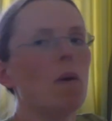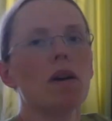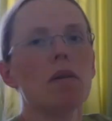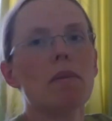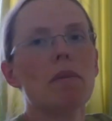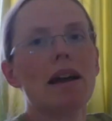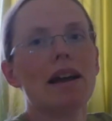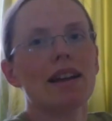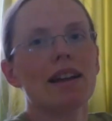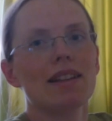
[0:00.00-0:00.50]

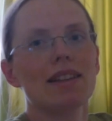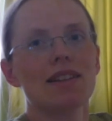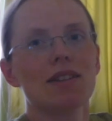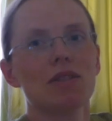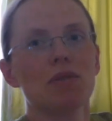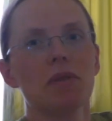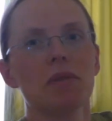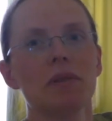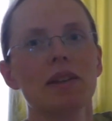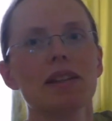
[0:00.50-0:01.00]
gemacht,
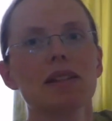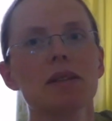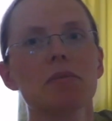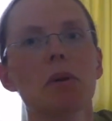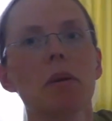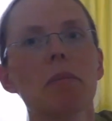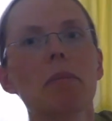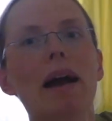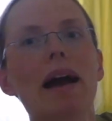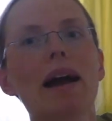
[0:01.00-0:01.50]
so wie wir das
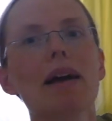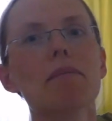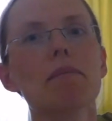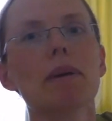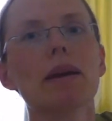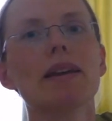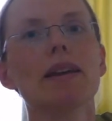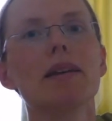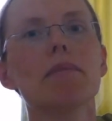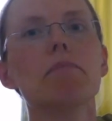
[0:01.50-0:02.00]
immer machen
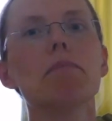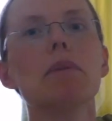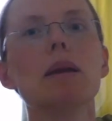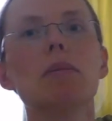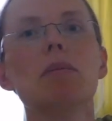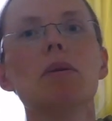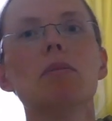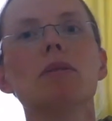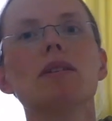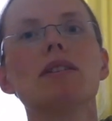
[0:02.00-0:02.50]
bei jedem
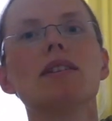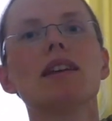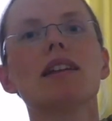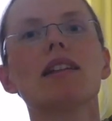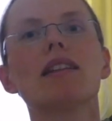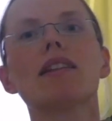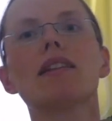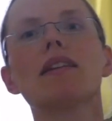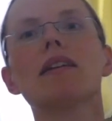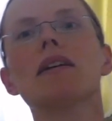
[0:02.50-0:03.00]
Baby bis
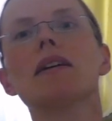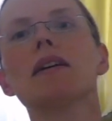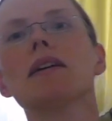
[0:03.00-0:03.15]
jetzt